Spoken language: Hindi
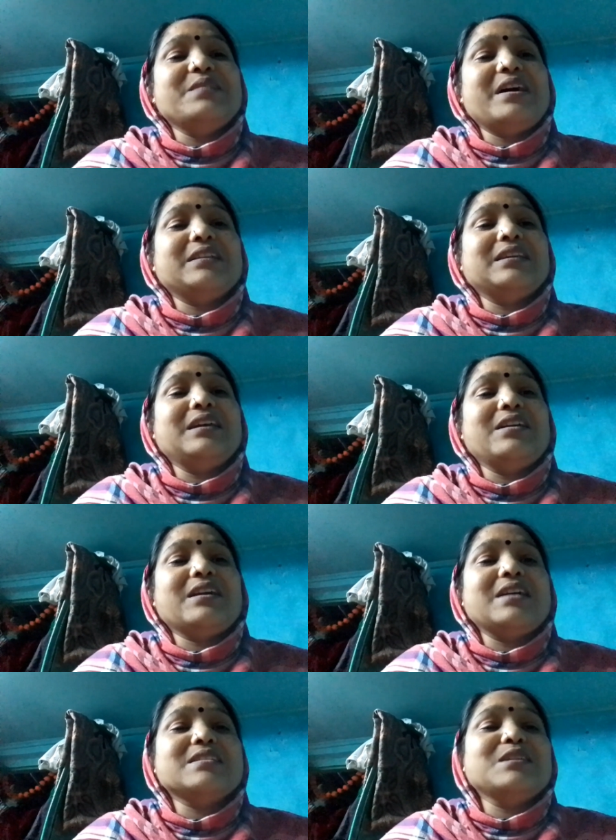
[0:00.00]
निभाते हैं और
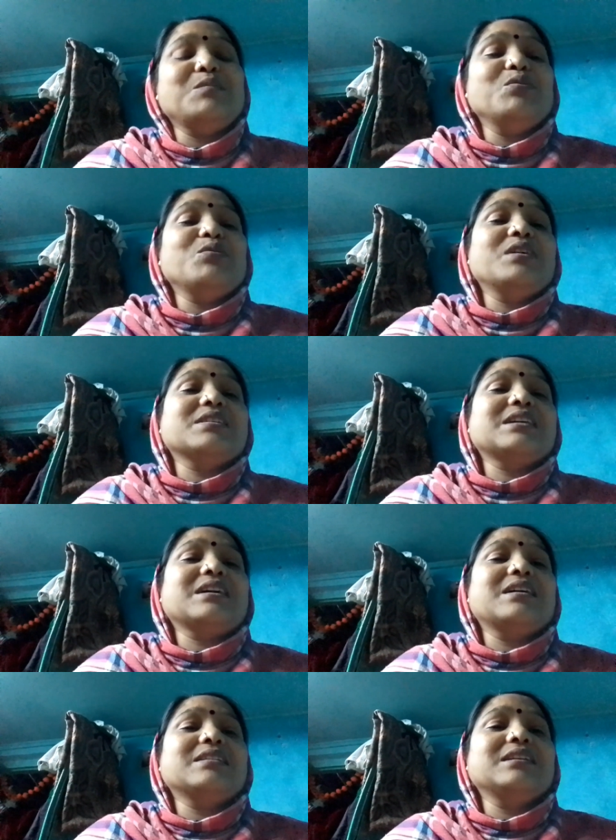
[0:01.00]
कैसे हम लोग को रक्षा
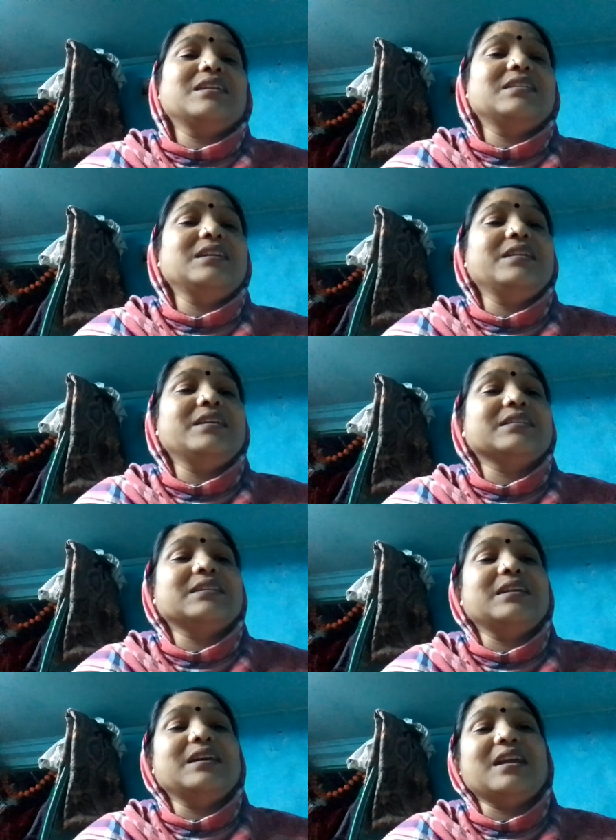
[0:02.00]
करते न दिन
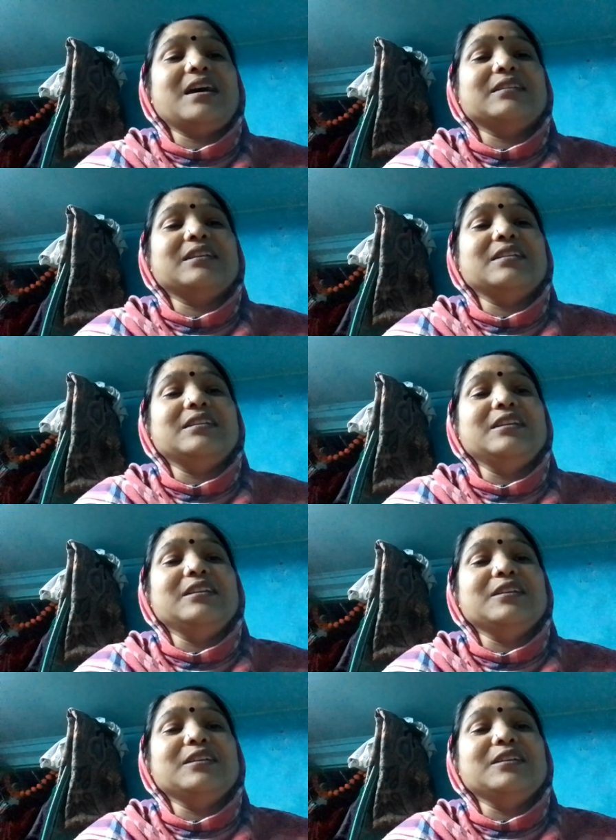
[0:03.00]
देखते न रात न दिन